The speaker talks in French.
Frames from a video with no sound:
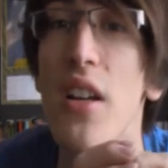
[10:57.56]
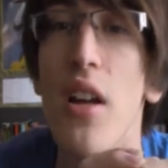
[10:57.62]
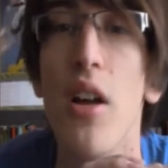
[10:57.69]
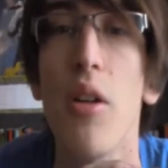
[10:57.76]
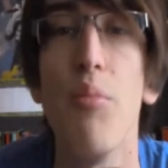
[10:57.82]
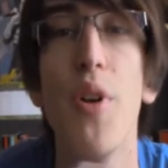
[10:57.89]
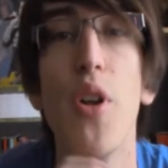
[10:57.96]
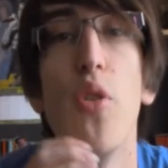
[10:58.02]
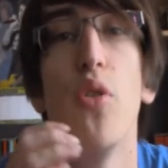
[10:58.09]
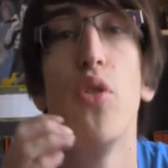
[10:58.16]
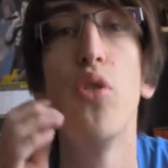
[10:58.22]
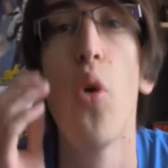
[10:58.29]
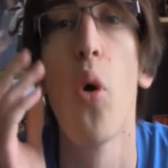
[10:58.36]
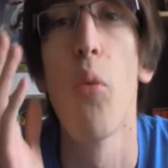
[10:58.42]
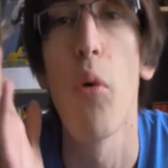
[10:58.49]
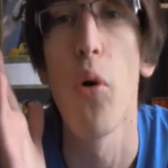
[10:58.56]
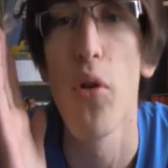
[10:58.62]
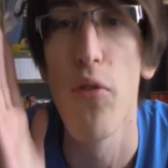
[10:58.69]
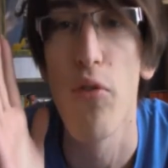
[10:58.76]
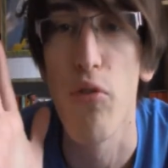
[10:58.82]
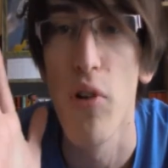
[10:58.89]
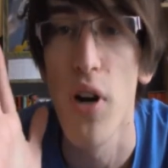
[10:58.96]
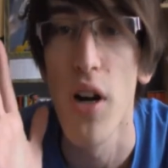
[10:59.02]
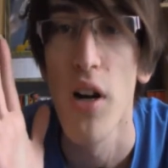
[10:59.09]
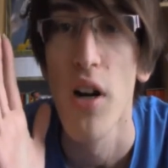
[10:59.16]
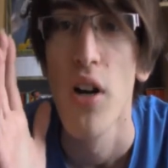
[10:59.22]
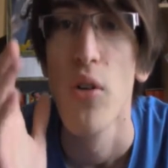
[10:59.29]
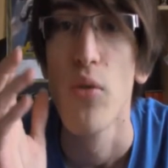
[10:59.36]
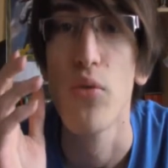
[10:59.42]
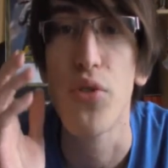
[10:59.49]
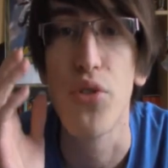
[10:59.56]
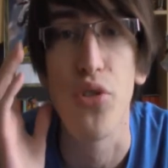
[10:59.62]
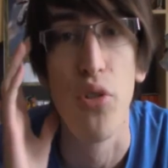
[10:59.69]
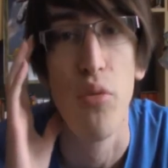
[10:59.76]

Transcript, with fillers: Mais le nombre de fois où ce